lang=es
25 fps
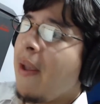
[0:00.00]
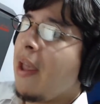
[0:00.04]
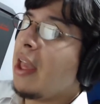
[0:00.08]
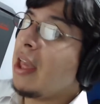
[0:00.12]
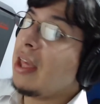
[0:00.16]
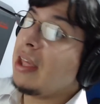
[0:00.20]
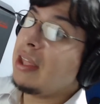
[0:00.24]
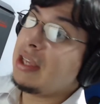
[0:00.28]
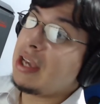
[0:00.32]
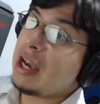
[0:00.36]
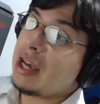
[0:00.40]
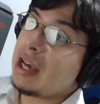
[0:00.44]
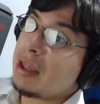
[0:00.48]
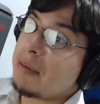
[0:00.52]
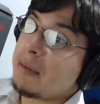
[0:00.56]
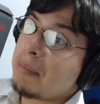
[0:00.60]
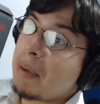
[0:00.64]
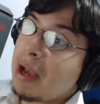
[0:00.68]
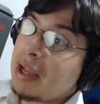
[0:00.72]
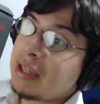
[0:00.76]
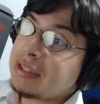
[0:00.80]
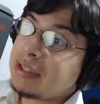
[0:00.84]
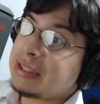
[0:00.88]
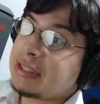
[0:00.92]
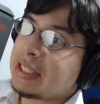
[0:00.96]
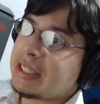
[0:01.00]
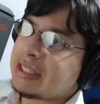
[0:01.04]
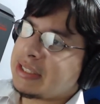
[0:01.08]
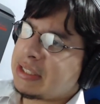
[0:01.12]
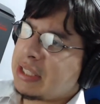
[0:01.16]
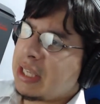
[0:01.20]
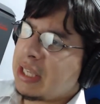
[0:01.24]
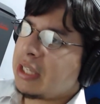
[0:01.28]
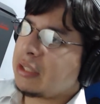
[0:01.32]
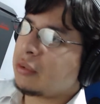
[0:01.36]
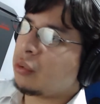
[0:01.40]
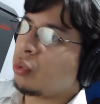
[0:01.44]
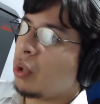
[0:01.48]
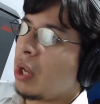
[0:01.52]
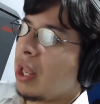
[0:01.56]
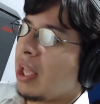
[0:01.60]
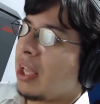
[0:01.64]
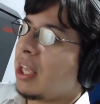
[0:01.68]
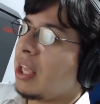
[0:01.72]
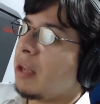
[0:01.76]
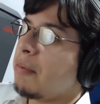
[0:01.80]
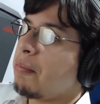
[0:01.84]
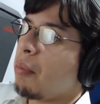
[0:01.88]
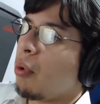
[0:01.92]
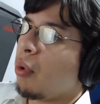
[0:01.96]
y además deseas un
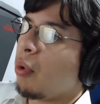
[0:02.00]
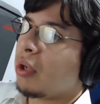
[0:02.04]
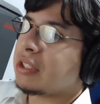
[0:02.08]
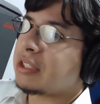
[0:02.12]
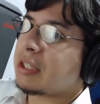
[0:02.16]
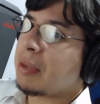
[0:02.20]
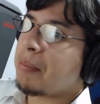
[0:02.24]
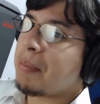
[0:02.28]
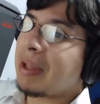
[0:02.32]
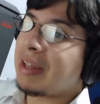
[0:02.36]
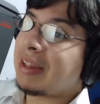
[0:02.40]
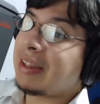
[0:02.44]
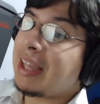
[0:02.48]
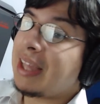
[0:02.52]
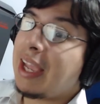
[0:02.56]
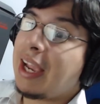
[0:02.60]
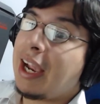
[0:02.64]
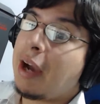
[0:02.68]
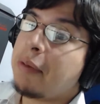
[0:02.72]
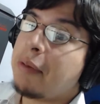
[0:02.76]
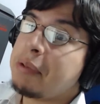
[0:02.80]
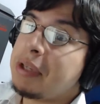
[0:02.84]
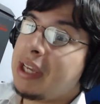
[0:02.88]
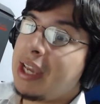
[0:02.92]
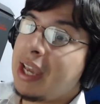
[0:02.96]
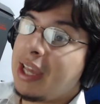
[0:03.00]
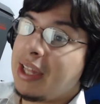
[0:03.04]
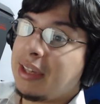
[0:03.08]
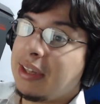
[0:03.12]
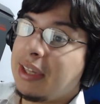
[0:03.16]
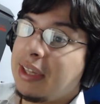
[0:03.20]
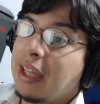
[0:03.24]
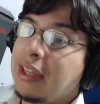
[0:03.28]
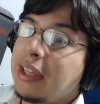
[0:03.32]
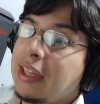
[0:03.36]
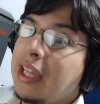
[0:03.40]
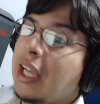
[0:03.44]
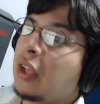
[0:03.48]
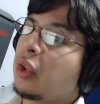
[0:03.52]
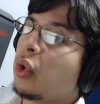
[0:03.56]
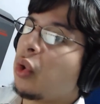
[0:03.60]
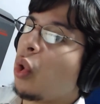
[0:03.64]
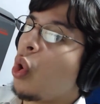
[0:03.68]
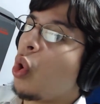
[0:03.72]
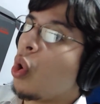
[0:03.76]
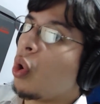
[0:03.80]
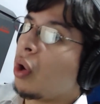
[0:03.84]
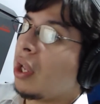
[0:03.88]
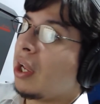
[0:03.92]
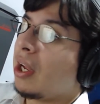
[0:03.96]
equipo que se mantenga vigente
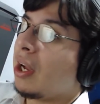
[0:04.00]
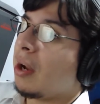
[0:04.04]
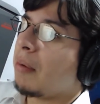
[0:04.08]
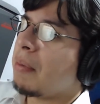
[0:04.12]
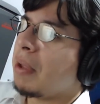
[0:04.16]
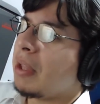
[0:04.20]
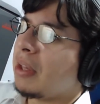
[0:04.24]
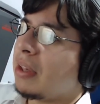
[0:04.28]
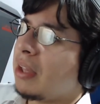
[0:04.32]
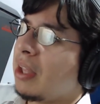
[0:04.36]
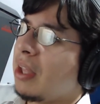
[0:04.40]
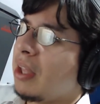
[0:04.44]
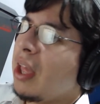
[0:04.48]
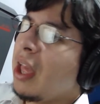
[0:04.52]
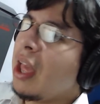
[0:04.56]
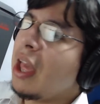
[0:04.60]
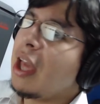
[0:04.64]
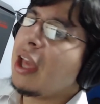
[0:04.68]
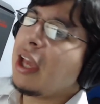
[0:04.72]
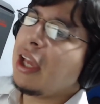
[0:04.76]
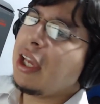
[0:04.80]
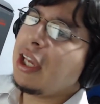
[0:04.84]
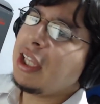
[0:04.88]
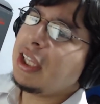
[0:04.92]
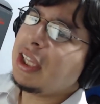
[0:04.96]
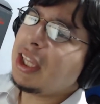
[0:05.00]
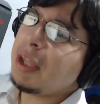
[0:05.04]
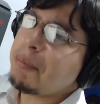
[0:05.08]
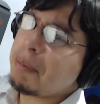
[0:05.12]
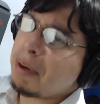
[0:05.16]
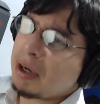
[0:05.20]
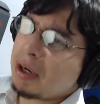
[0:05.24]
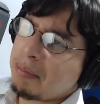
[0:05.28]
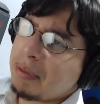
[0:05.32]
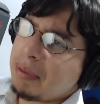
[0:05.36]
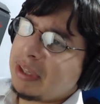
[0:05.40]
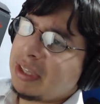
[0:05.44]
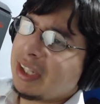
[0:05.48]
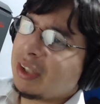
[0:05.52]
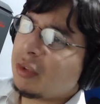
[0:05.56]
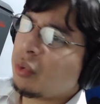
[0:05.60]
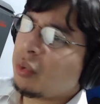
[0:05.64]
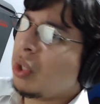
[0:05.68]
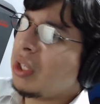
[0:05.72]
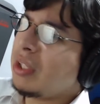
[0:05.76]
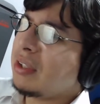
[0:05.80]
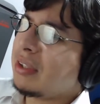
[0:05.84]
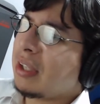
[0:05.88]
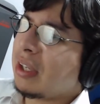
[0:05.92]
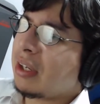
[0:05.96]
tecnológicamente y te permita
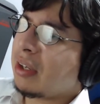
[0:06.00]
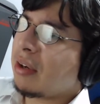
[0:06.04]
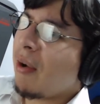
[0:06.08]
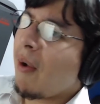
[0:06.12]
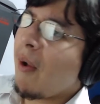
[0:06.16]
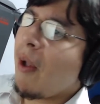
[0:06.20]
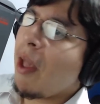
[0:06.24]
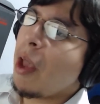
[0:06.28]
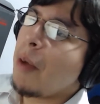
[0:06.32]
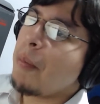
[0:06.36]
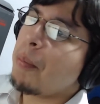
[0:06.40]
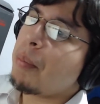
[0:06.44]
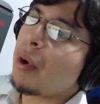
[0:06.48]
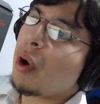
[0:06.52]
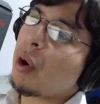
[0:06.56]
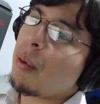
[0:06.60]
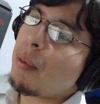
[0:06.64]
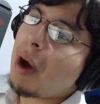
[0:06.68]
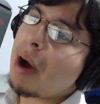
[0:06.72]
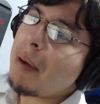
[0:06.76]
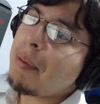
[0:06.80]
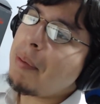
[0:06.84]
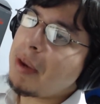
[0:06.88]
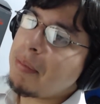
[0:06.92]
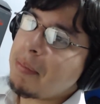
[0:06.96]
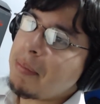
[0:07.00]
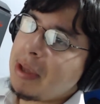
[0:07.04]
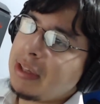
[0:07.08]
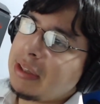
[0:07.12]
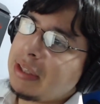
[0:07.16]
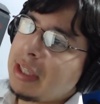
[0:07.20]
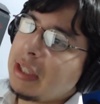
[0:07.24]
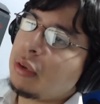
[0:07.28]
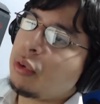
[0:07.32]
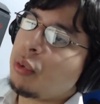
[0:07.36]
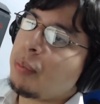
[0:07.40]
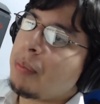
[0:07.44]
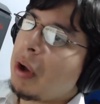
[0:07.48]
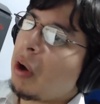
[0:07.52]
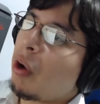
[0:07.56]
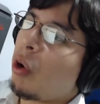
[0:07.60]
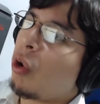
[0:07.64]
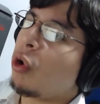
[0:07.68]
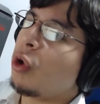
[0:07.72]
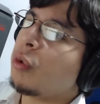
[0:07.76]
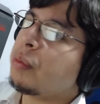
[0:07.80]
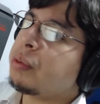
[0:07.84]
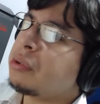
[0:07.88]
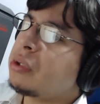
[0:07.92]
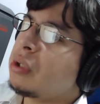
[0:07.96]
actualizar, probablemente tu
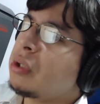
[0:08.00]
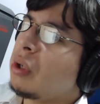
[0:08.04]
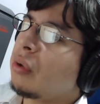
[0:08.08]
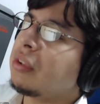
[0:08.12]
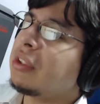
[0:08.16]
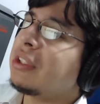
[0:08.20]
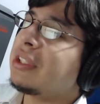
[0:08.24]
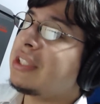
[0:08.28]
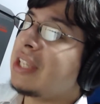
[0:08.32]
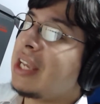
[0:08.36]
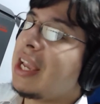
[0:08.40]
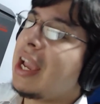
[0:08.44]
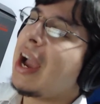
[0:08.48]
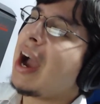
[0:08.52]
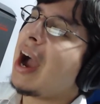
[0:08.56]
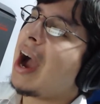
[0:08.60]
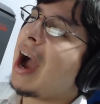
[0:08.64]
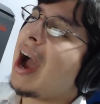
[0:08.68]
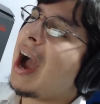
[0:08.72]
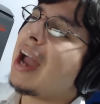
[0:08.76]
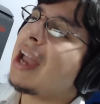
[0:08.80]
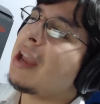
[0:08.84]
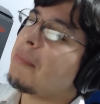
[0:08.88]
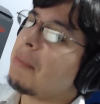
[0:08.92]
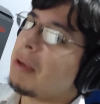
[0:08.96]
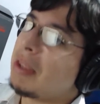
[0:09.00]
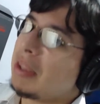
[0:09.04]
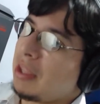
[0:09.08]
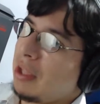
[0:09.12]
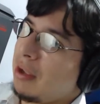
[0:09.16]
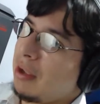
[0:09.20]
mejor opción sea AMD.